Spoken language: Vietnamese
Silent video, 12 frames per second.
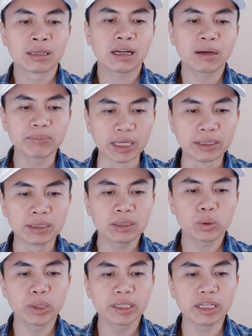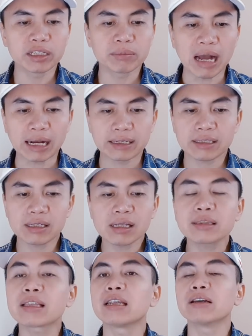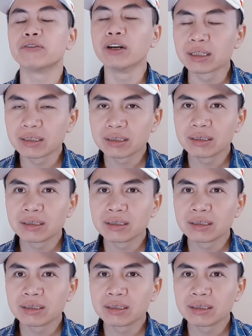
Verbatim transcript: cấp tính quy định bảng giá đất tại địa phương